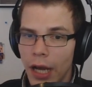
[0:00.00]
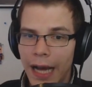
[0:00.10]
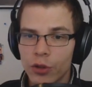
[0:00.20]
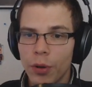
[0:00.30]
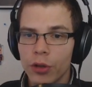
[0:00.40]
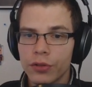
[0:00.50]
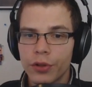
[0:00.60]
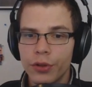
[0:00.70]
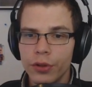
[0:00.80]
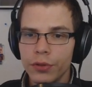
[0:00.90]
Ach, du brauchst ein
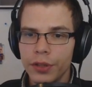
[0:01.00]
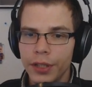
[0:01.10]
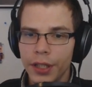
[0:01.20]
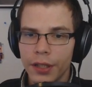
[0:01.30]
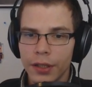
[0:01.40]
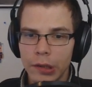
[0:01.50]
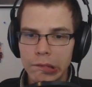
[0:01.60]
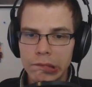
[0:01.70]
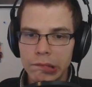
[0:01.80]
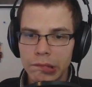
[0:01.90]
Crude Gear.
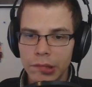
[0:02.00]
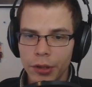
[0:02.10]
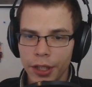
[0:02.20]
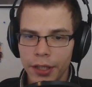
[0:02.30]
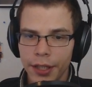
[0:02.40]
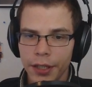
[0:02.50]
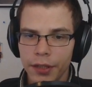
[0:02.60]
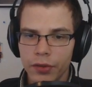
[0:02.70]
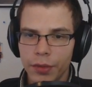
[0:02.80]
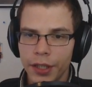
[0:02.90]
Uh, okay, dann lege ich
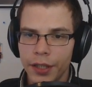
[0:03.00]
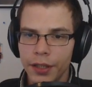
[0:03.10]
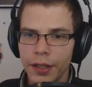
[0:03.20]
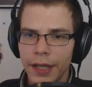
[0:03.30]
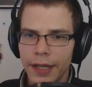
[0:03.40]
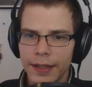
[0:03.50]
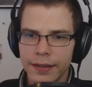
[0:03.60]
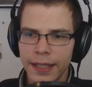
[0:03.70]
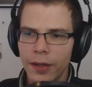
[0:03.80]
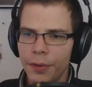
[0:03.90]
das nochmal hier hin. Das
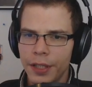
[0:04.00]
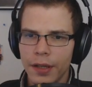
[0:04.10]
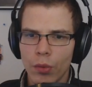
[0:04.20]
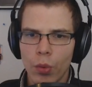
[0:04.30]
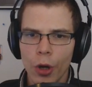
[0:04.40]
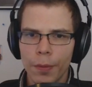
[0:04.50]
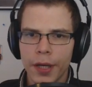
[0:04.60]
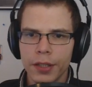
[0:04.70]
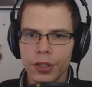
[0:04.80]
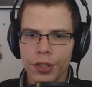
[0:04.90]
ging, glaube ich, in der
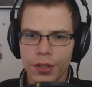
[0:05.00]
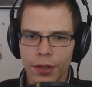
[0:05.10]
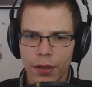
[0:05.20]
Workbench.